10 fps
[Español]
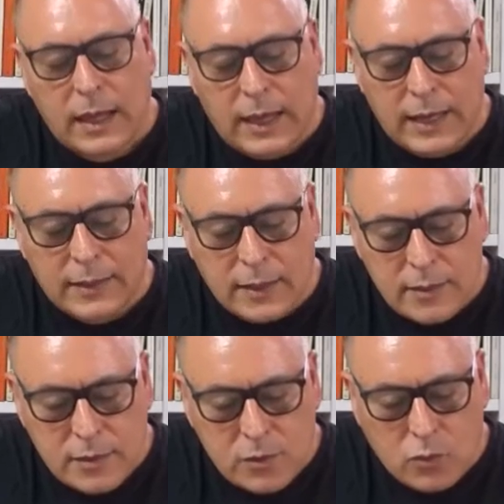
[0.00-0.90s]
el
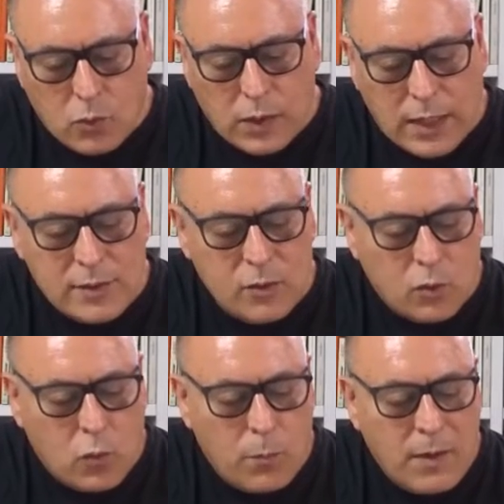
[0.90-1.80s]
análisis surreal se
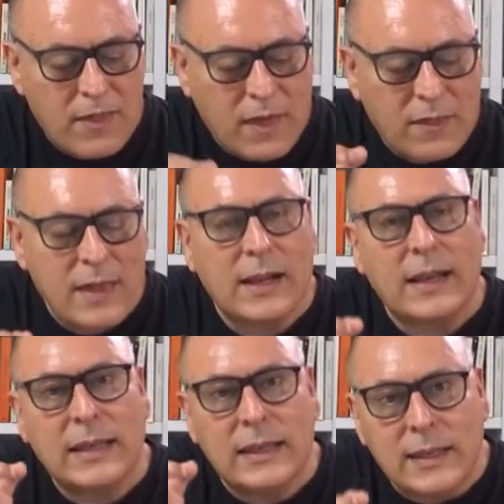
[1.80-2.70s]
ocupa de
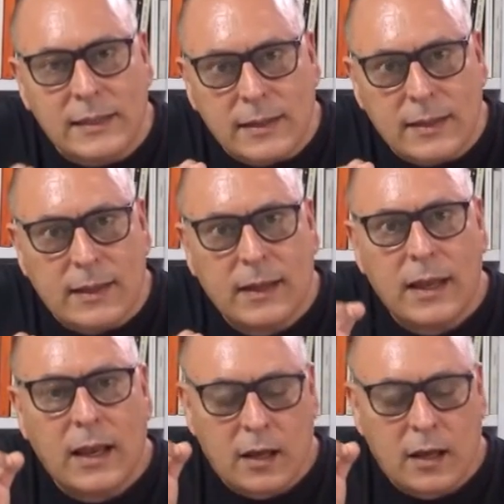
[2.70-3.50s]
hacer nítida